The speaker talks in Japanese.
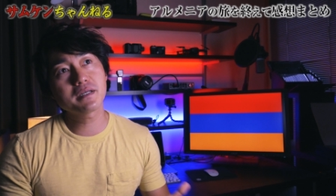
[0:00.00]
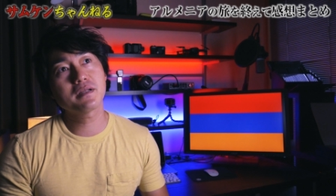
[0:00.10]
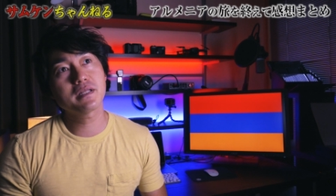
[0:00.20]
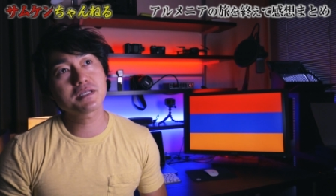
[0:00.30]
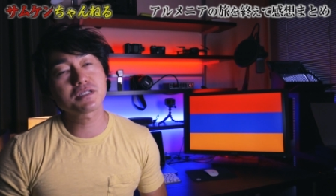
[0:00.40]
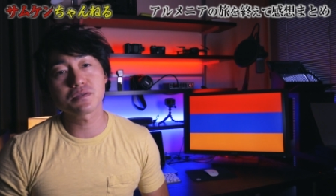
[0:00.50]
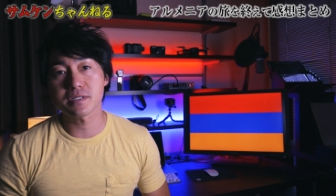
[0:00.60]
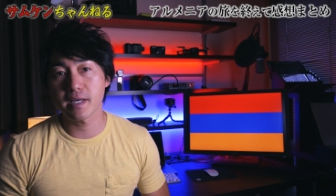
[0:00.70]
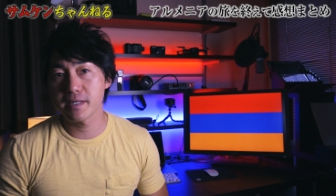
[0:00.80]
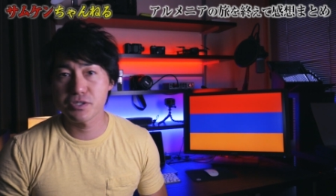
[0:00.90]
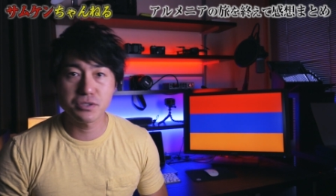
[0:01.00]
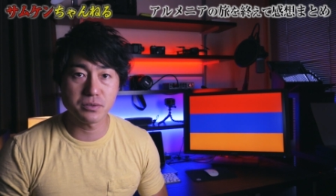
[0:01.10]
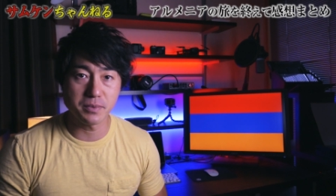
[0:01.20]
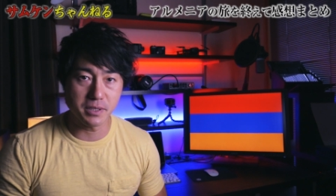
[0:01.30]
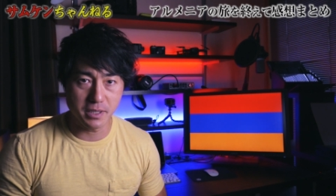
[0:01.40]
ングラデシュの最
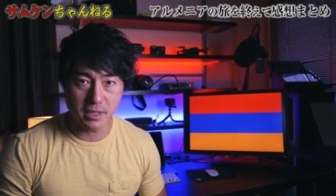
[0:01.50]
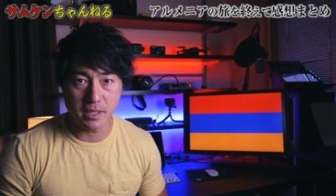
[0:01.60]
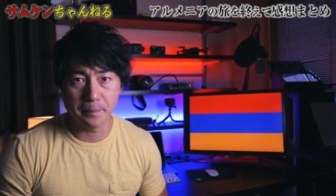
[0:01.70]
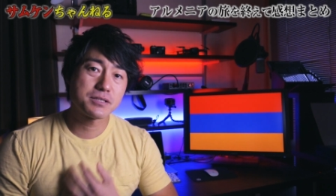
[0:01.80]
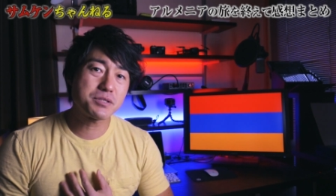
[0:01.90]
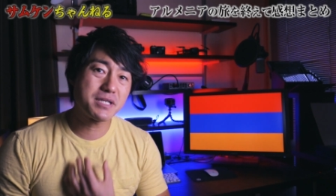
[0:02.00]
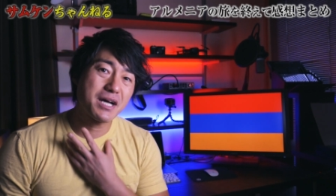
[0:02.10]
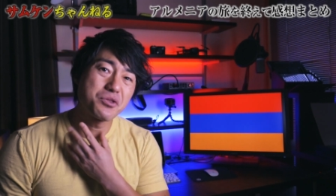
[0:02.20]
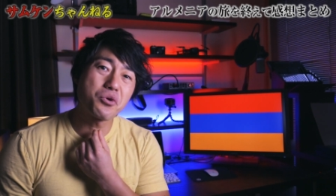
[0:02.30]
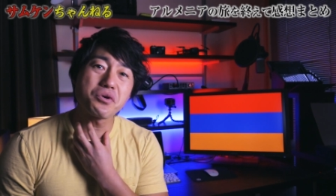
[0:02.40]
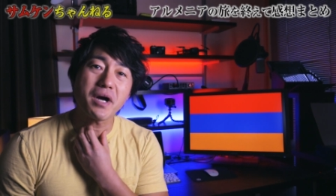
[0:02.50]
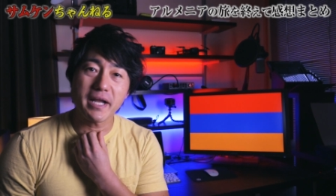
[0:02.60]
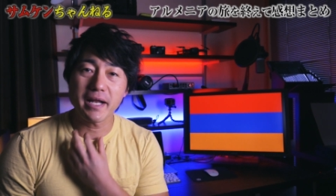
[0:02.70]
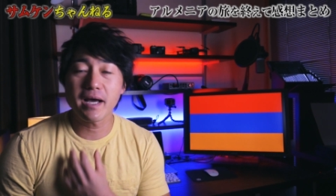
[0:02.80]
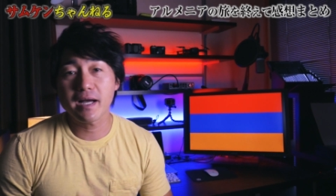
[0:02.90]
終日に少しなんか喉が
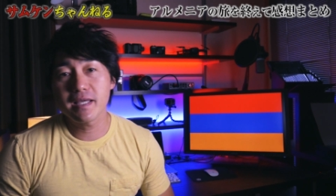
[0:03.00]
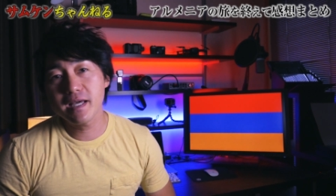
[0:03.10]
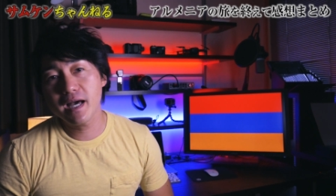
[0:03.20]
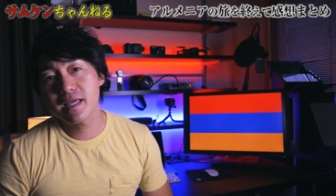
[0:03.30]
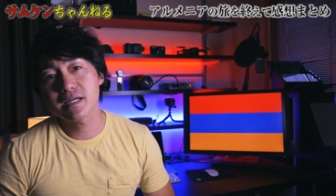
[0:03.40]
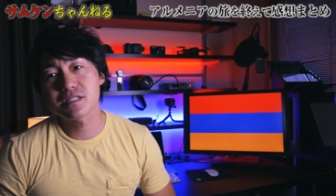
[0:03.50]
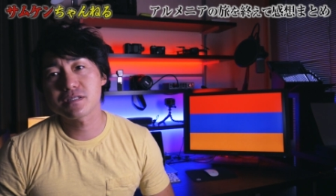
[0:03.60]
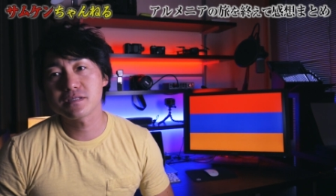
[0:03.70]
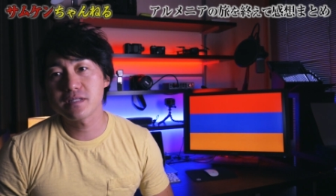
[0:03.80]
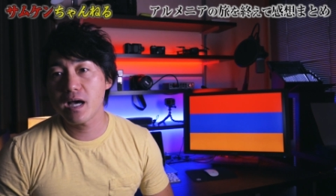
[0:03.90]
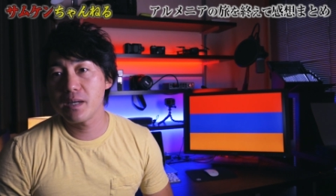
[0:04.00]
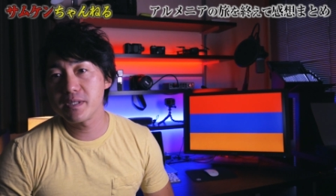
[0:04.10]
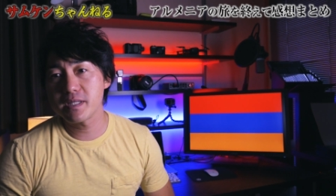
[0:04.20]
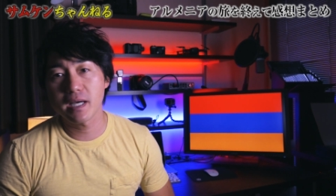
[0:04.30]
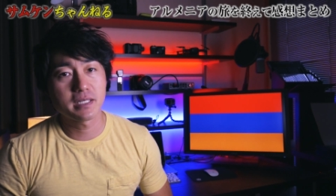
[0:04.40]
ね、なんかイガイガするな
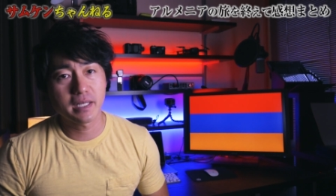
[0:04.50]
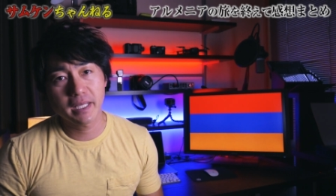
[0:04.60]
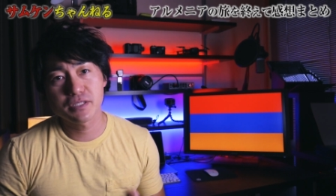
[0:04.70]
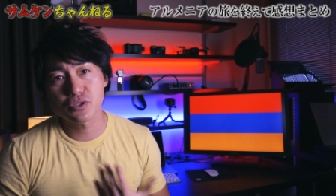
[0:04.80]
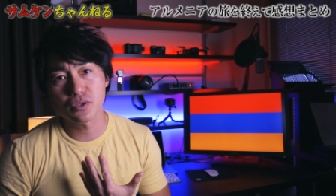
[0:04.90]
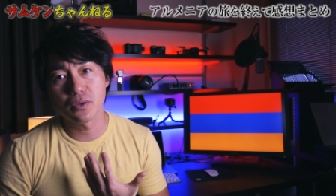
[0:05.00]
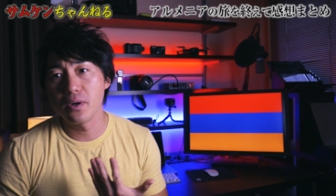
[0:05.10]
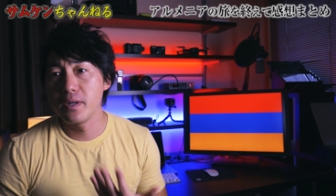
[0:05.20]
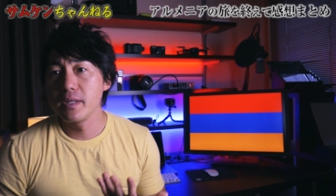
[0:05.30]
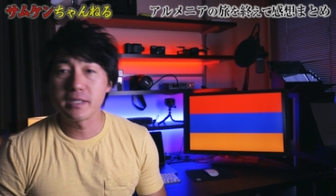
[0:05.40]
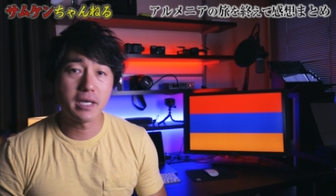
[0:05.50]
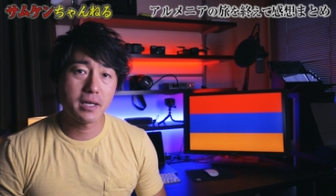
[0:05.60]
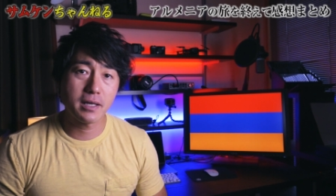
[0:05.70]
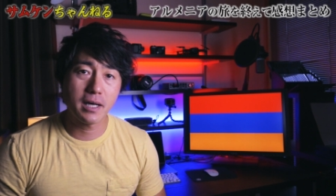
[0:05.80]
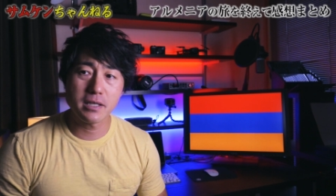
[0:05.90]
みたいなね、ちょっと異
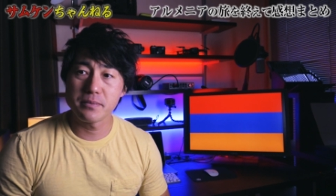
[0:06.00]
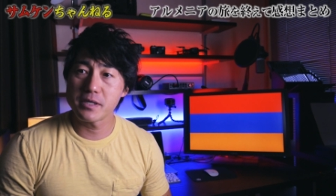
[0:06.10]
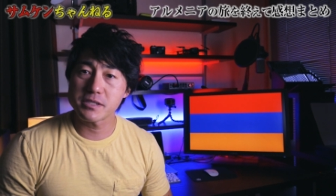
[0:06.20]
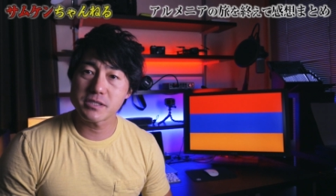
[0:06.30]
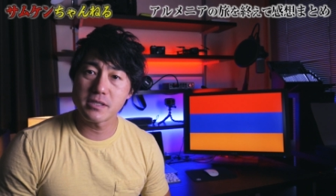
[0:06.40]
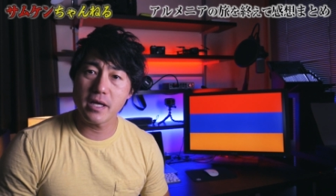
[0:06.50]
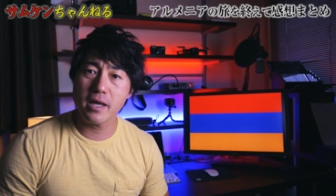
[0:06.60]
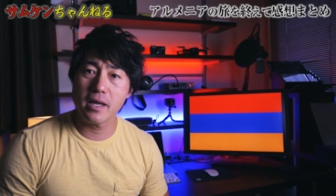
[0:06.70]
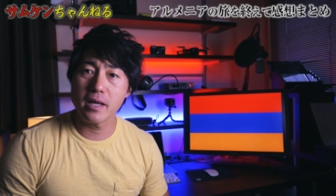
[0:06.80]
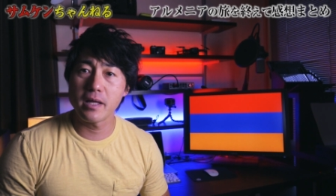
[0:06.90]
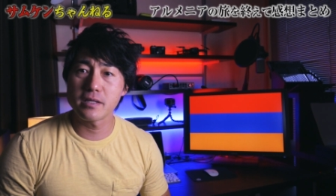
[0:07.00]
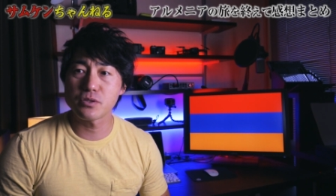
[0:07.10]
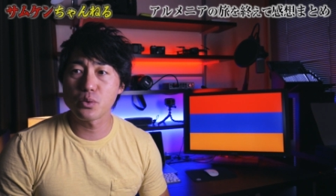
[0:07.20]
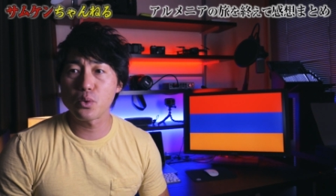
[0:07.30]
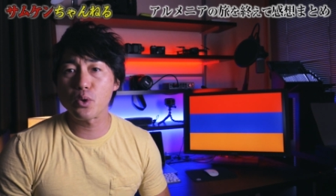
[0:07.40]
変がありまして、えー、
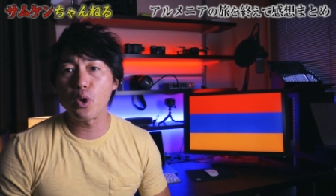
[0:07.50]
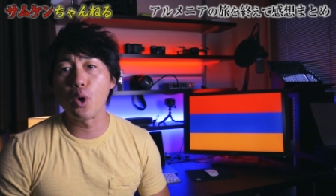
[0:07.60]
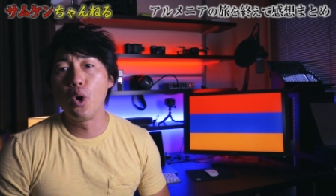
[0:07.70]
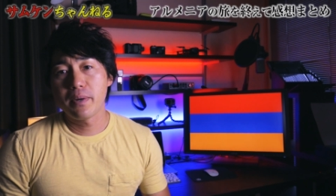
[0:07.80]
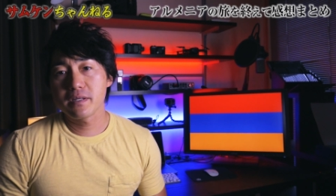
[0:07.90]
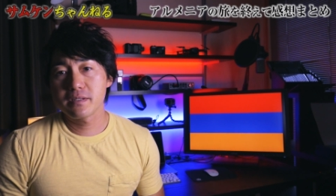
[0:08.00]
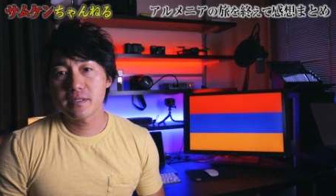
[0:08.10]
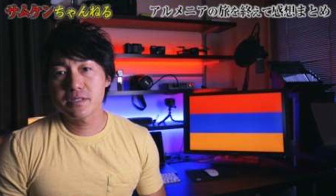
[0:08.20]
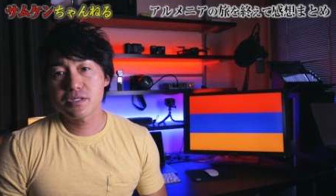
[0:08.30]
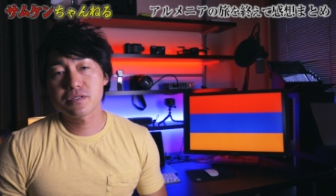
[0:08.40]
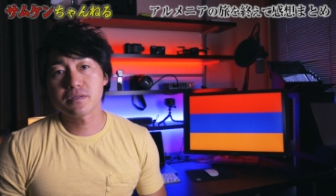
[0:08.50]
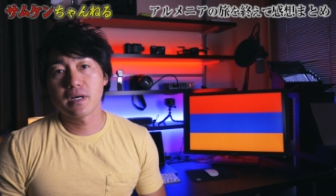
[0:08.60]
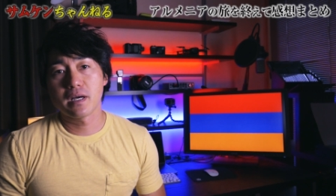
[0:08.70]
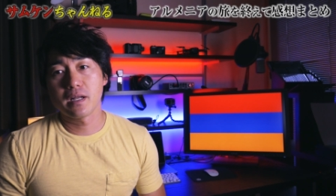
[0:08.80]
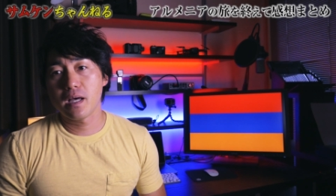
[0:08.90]
その後バングラデシュ
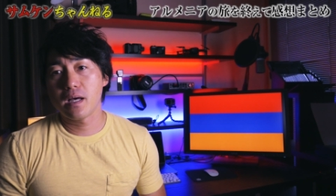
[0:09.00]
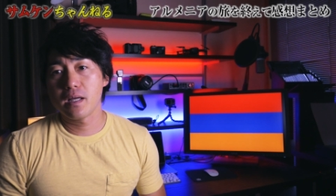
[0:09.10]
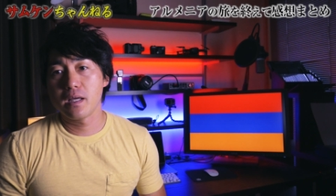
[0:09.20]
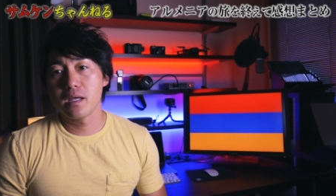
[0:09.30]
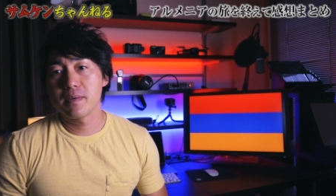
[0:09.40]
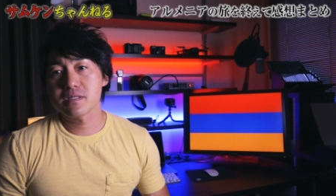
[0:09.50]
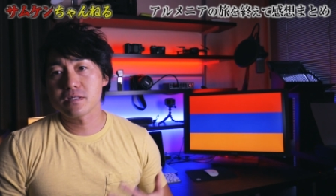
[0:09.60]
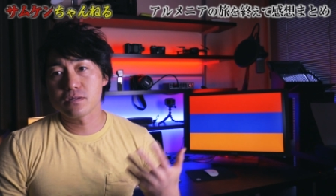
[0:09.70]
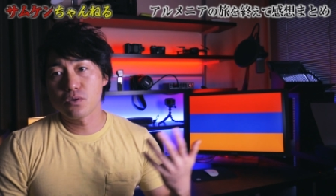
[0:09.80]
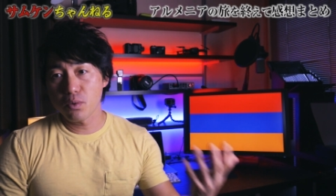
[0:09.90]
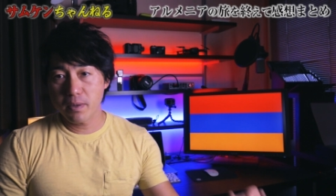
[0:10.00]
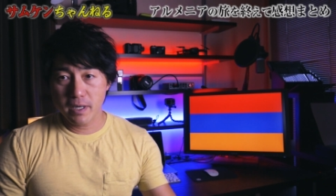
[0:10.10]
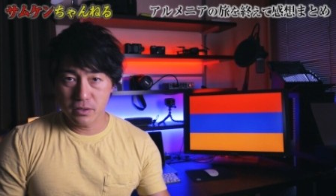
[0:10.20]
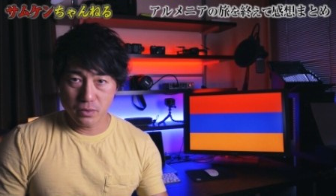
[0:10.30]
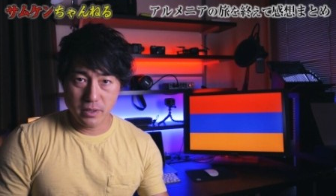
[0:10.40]
から、えー、まず
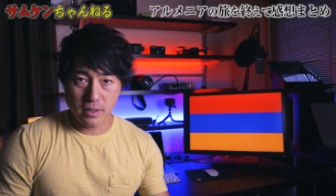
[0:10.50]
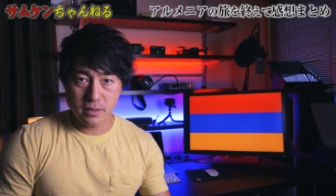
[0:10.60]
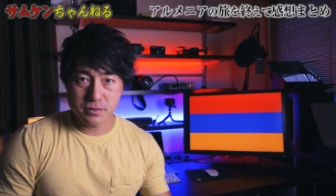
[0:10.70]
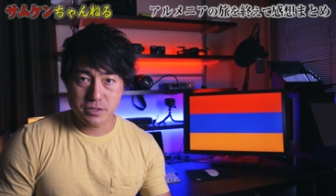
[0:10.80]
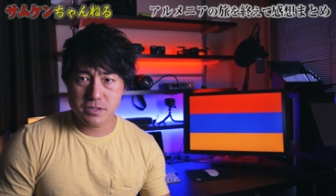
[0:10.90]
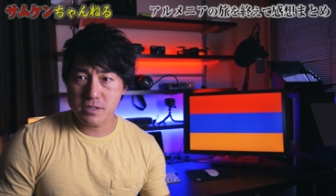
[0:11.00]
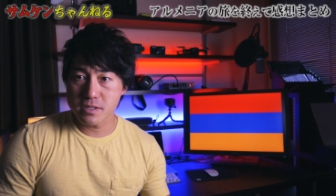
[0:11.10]
ドバイを経由して、